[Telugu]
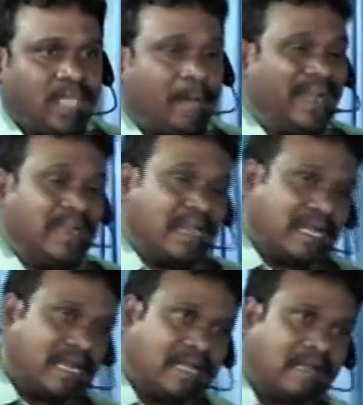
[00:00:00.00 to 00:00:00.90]
ఏమంటాడు
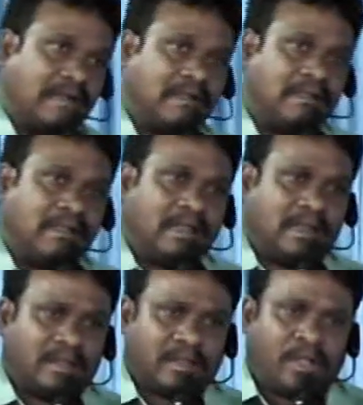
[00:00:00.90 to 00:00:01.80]
అక్కడ
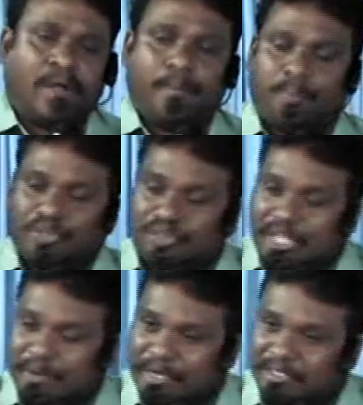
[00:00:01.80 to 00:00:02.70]

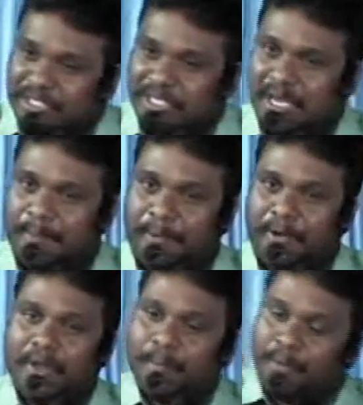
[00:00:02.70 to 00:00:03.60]
బుద్ధి వచ్చినప్పుడు